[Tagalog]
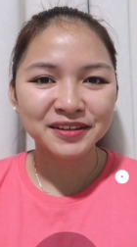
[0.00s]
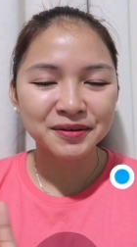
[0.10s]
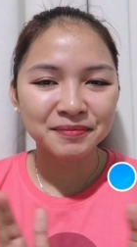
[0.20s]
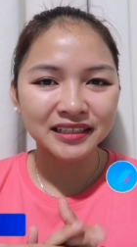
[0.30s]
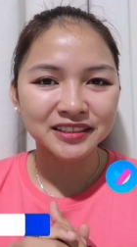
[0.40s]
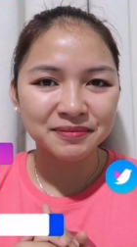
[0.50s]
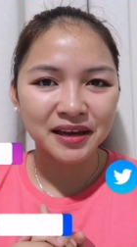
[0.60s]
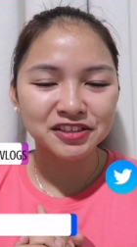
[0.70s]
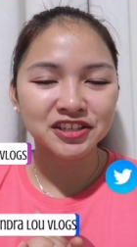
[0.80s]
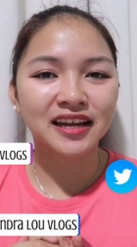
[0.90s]
Welcome back to
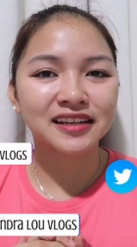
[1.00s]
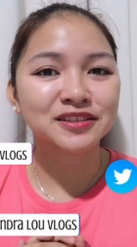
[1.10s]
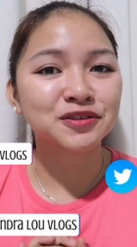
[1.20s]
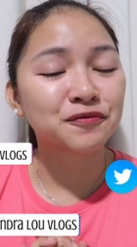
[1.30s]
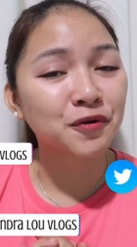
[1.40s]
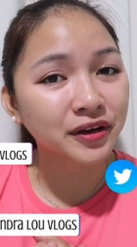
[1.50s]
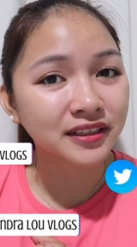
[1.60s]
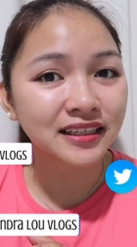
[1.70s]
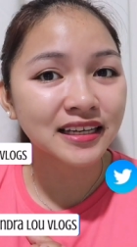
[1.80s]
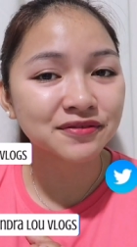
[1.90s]
my channel. So, for
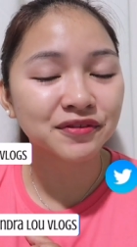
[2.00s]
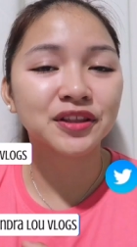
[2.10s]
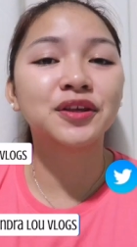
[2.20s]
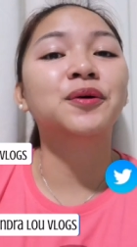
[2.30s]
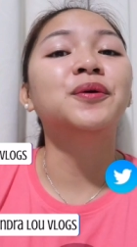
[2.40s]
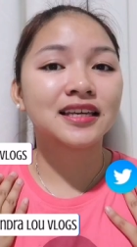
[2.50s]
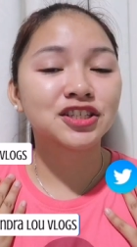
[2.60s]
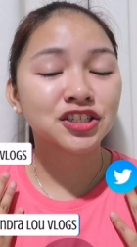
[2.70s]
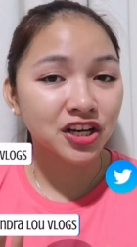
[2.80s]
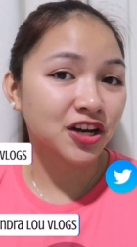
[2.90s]
today's video,
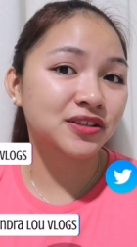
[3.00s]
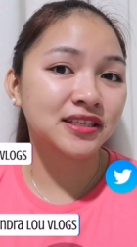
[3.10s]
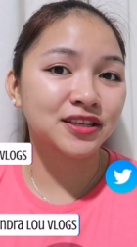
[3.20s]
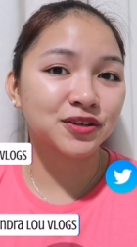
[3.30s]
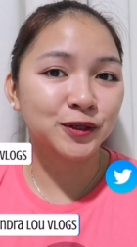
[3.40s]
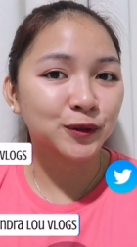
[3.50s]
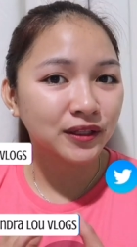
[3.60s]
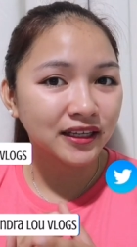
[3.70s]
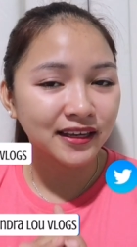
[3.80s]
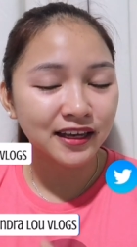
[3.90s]
i-share ko sa inyo
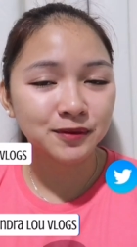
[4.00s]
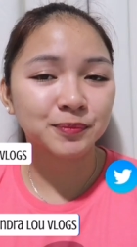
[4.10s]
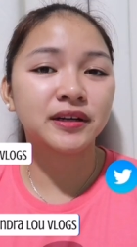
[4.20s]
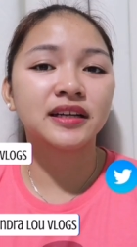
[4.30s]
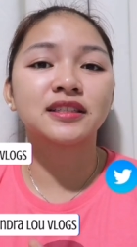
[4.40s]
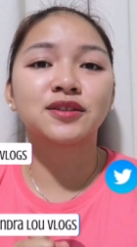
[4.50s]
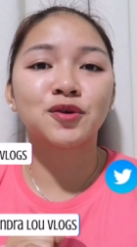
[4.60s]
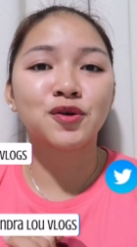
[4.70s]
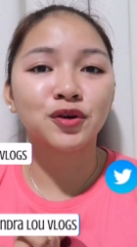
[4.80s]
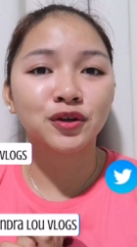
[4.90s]
yung naging experience
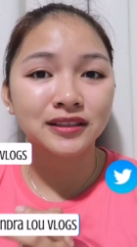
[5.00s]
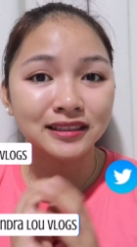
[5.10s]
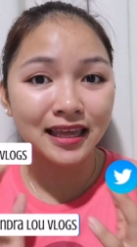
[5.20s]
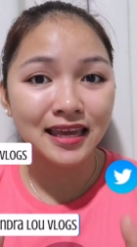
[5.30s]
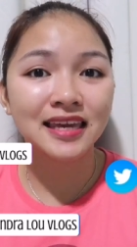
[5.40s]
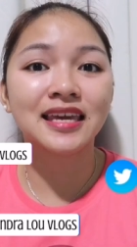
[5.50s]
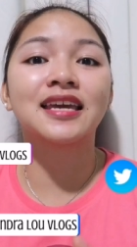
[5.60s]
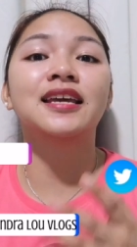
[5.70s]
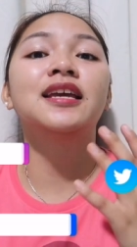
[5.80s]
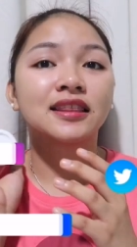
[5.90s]
ko
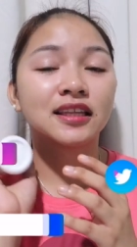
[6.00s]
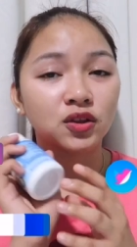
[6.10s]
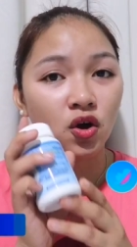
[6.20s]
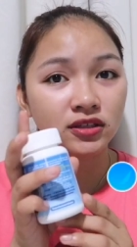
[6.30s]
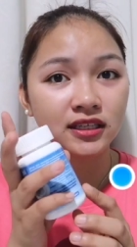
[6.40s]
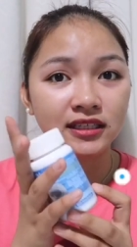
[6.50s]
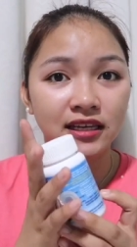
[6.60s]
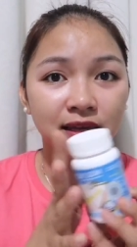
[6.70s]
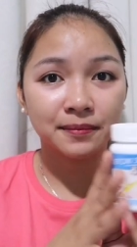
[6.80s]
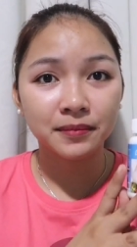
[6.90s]
taking detox
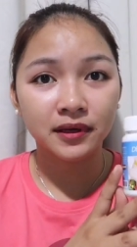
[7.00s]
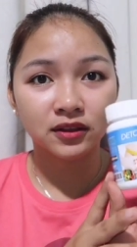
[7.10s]
slim.